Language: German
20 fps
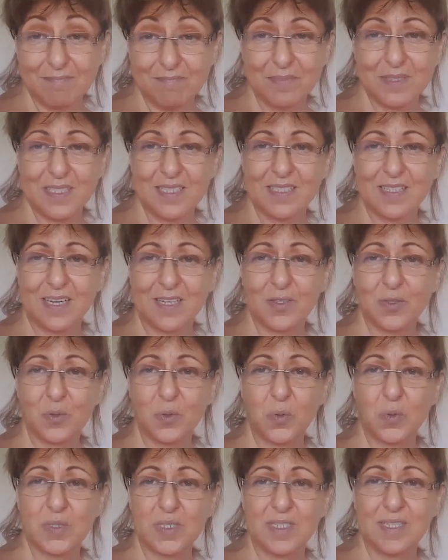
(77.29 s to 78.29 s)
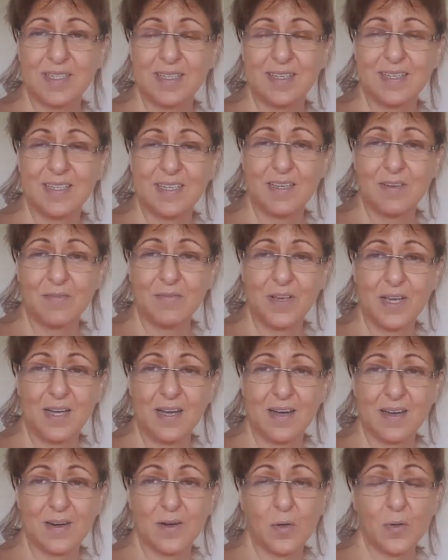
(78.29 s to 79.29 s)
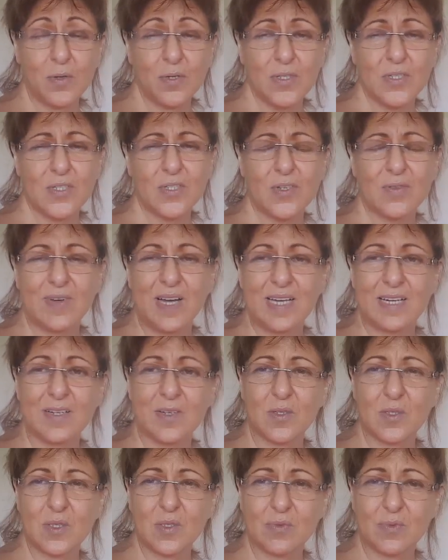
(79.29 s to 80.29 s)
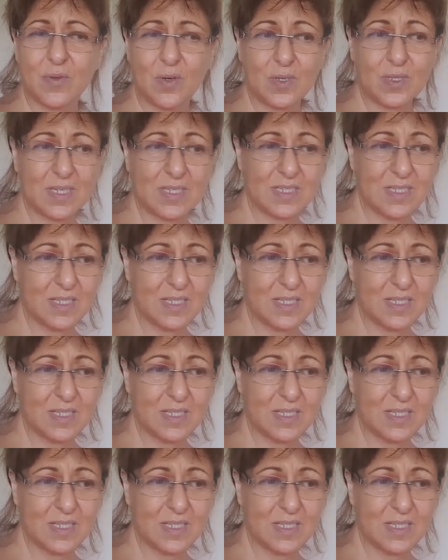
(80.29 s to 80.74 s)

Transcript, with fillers: ein bisschen Arthrose in den Fingern und so weiter und so fort.